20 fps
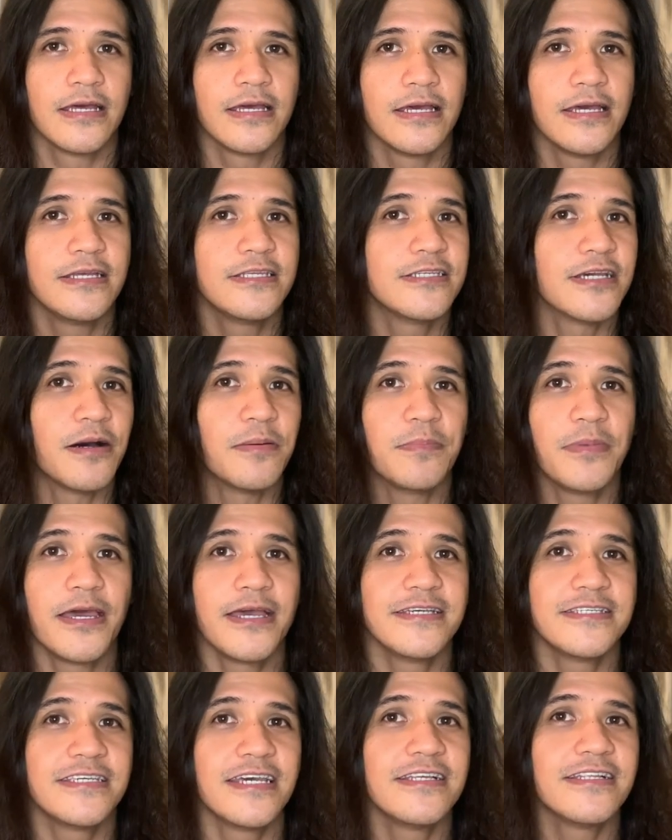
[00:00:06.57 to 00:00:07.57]
it's
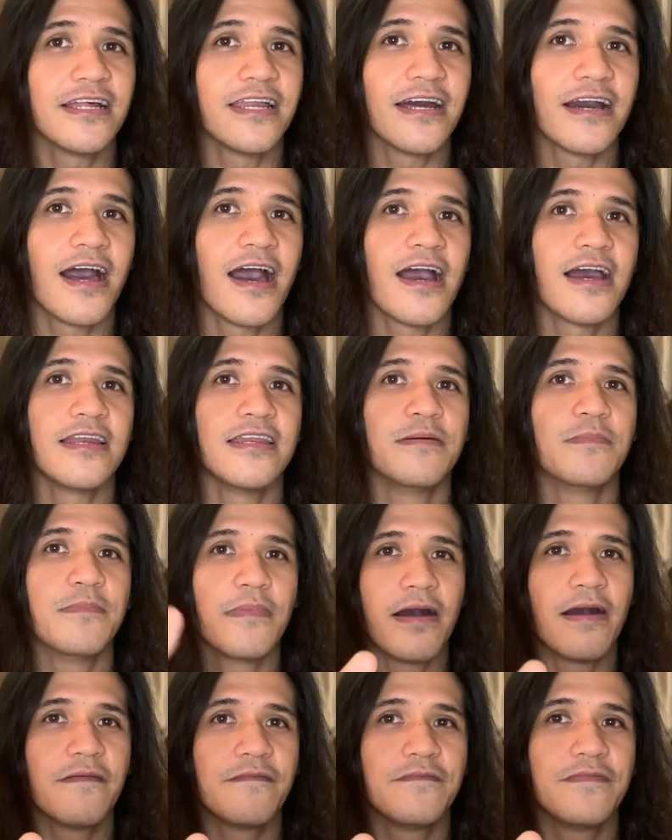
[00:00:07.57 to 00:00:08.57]
amazing na
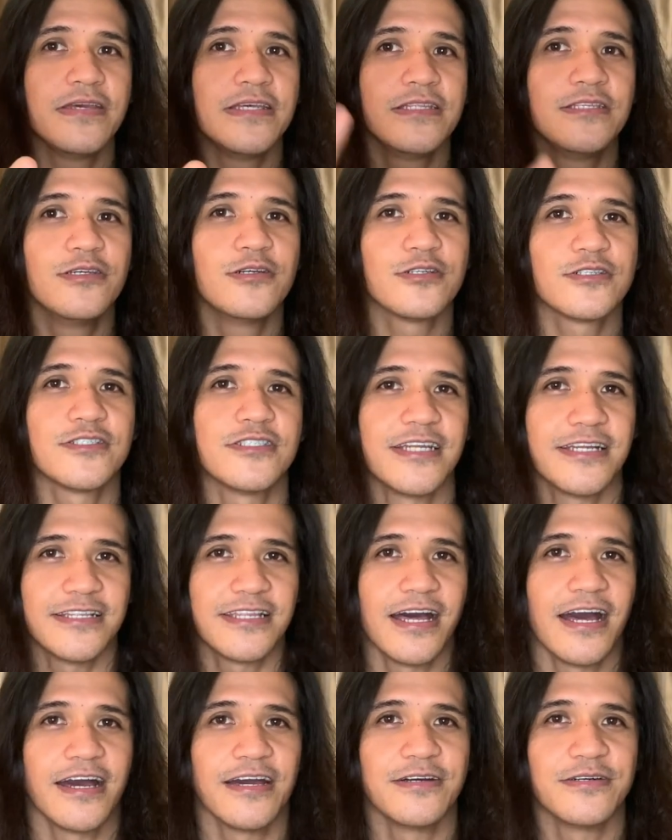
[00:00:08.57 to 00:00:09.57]
nakakalimang videos na
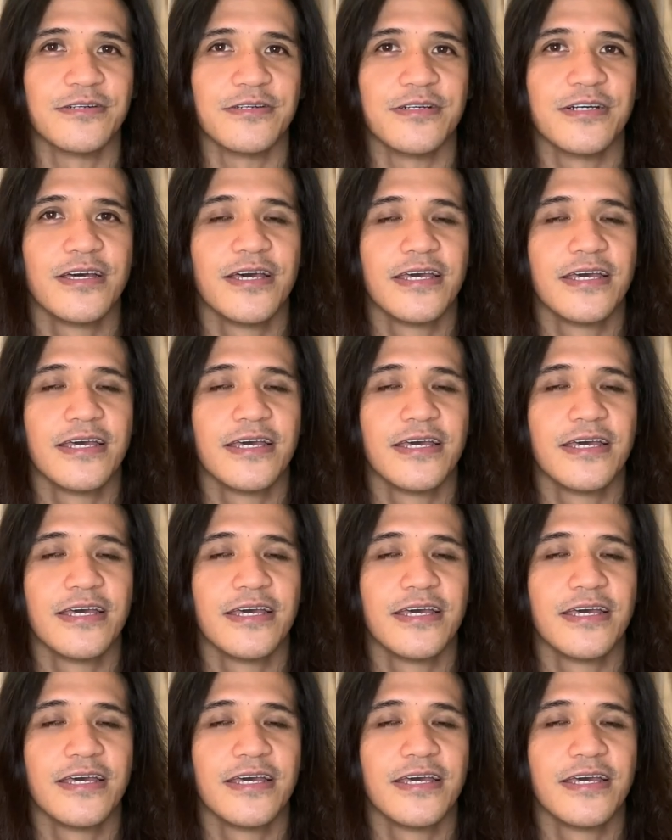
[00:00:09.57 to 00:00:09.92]
tayo